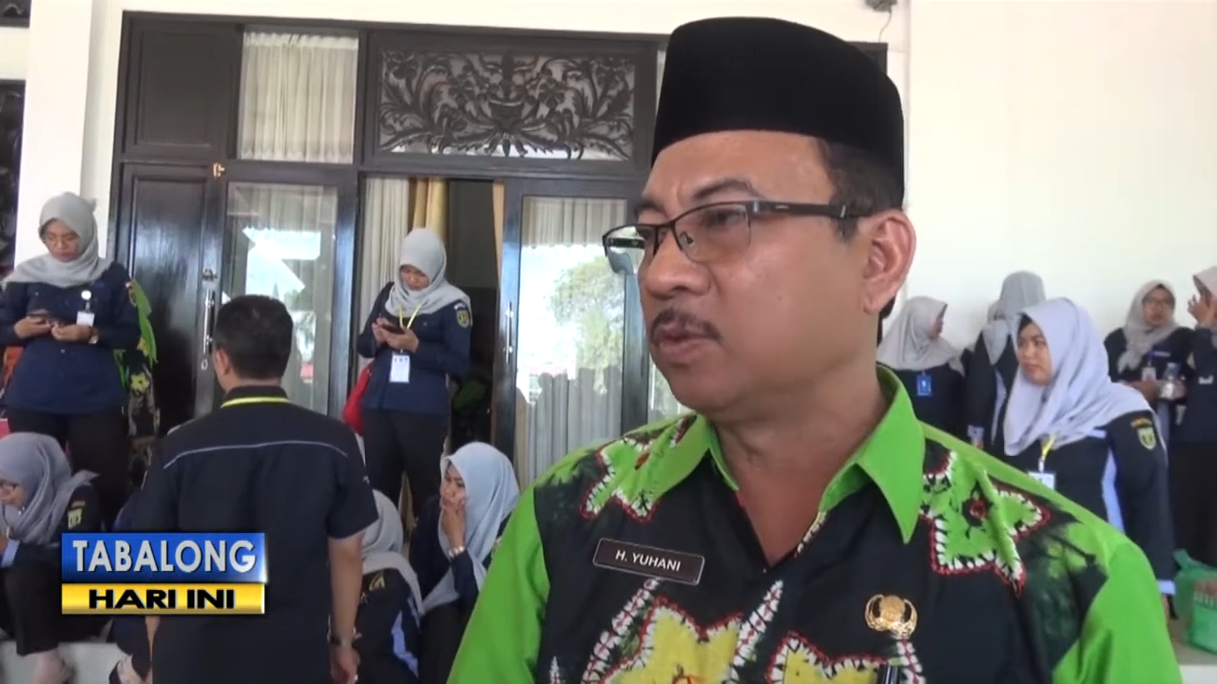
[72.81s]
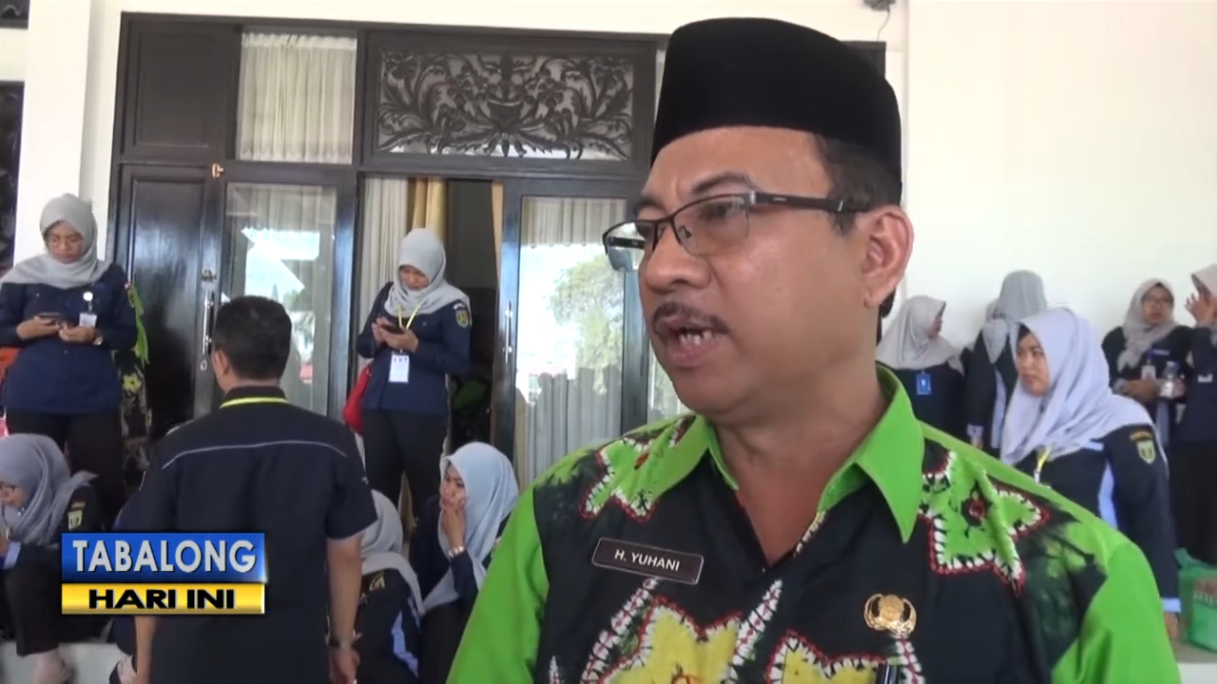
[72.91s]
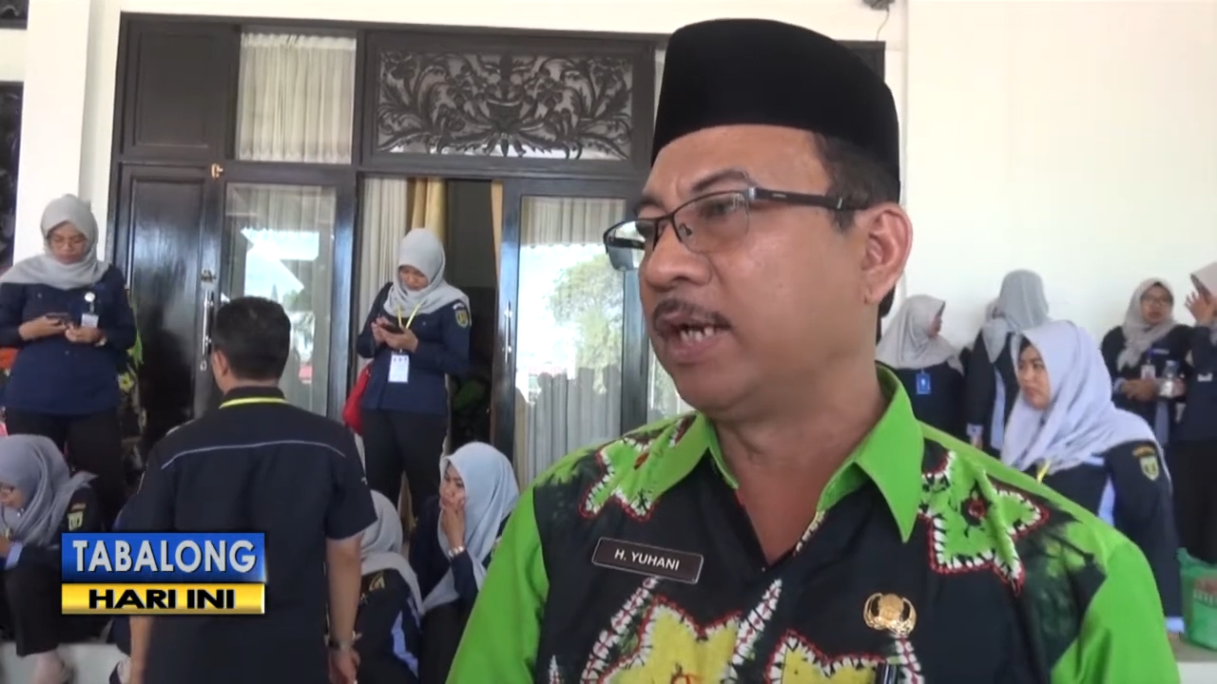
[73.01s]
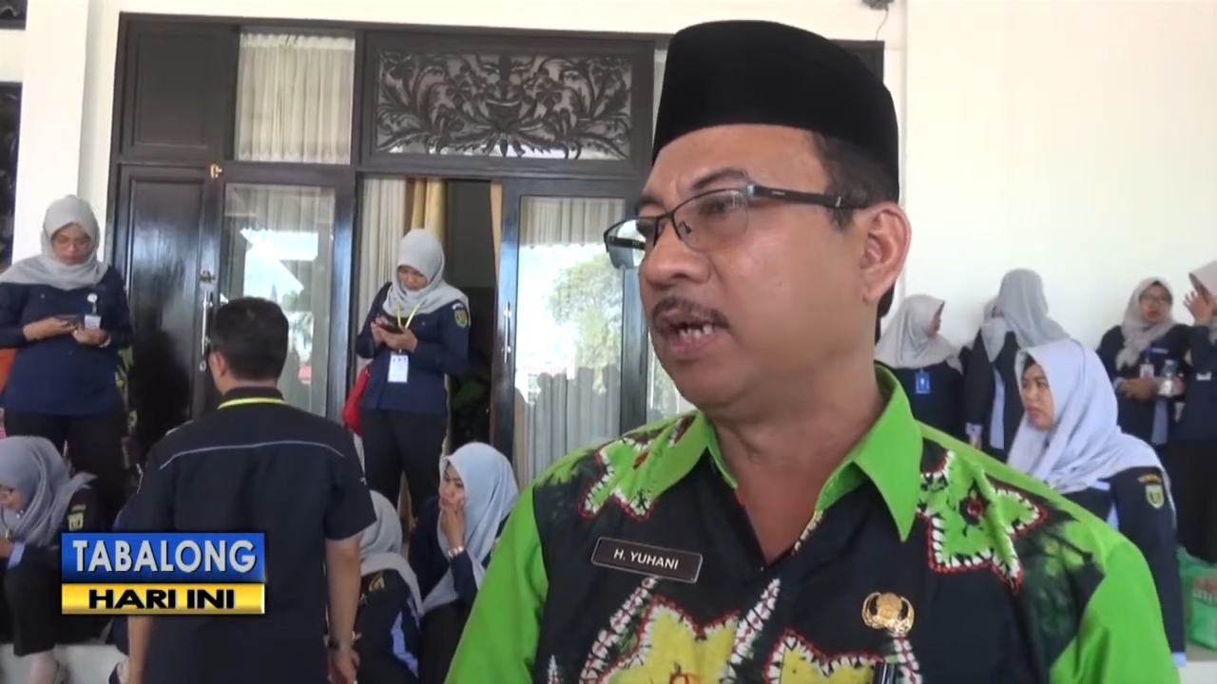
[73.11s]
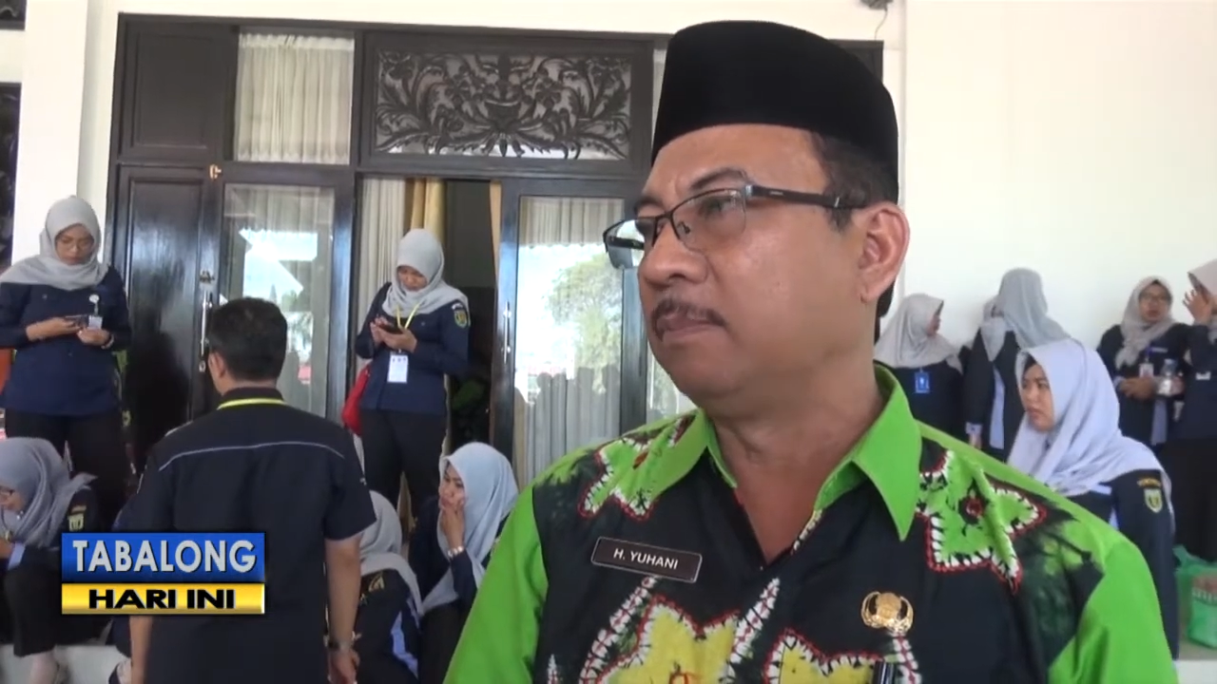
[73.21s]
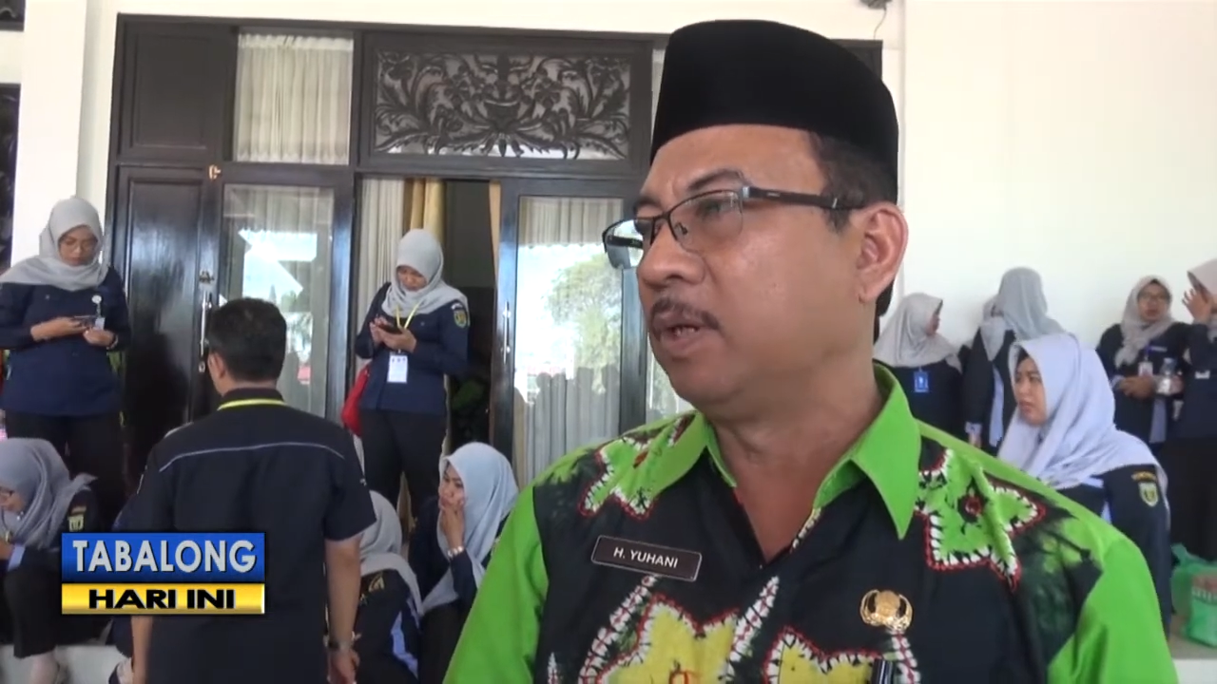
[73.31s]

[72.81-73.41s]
sudah ada,